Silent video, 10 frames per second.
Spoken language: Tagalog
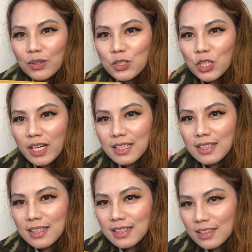China,
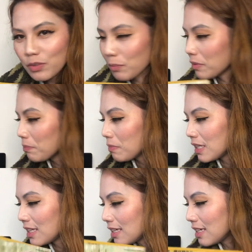
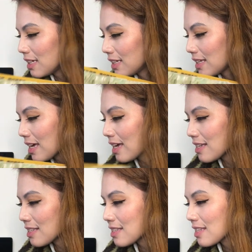renminbi.
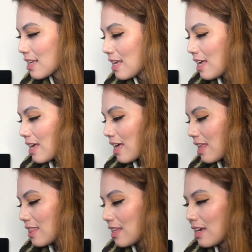Yes.
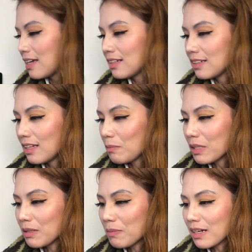And then, iba't
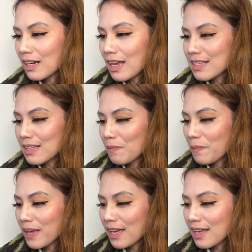ibang klaseng
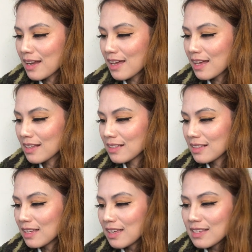pera.
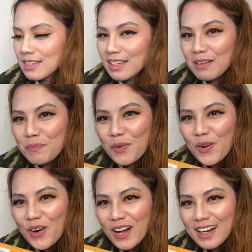
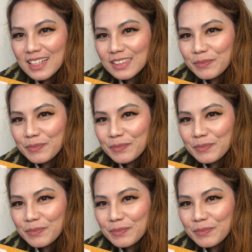Singapore.